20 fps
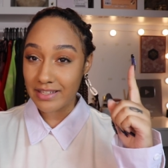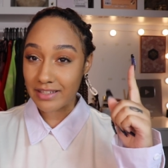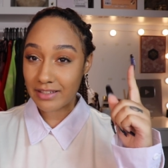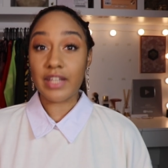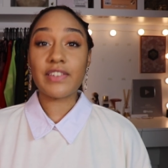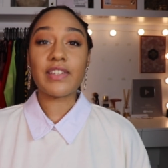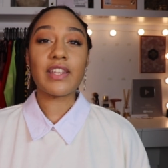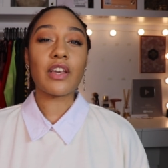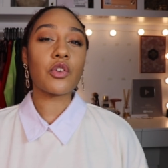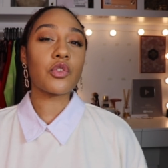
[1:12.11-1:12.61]
Et
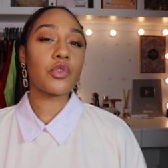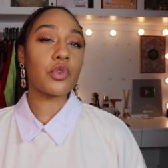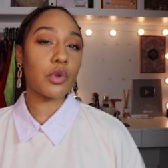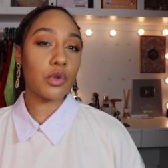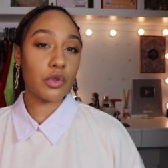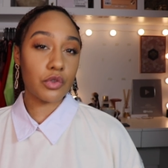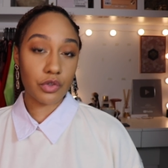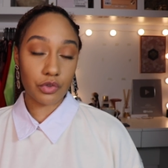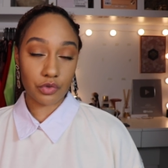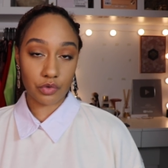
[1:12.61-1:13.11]
c'est entre
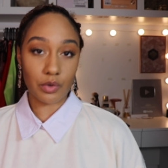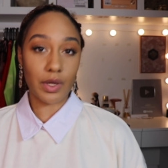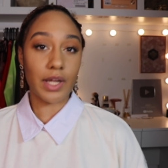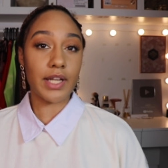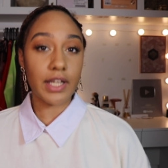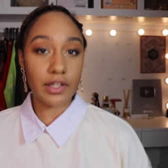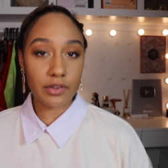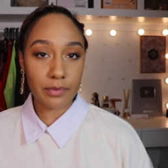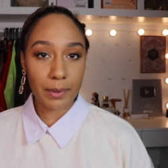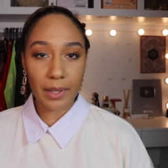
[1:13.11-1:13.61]
autres sur
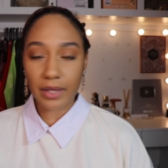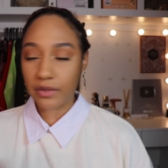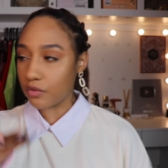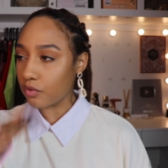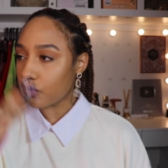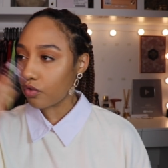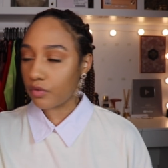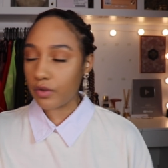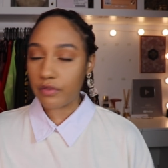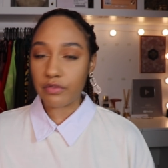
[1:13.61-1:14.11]
AliExpress
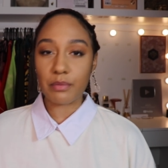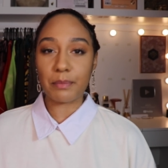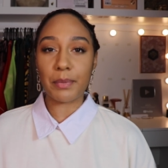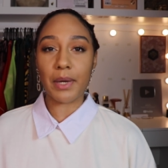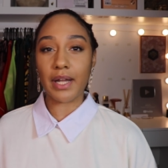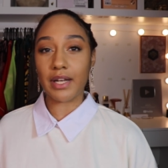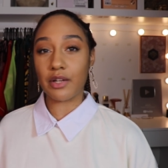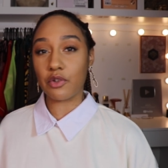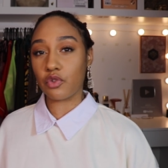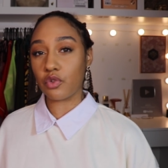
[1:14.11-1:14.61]
dont je vais vous
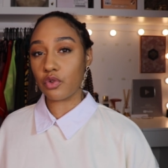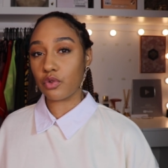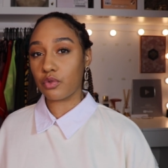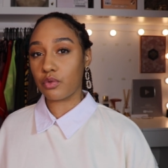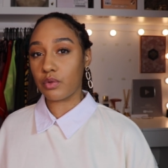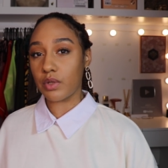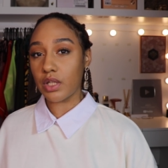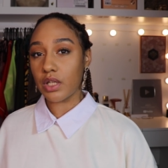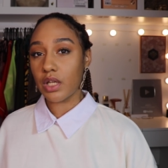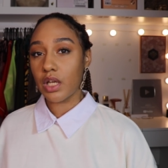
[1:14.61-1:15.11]
parler
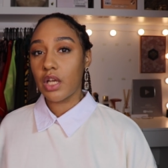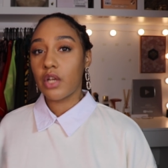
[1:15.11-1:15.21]
aujourd'hui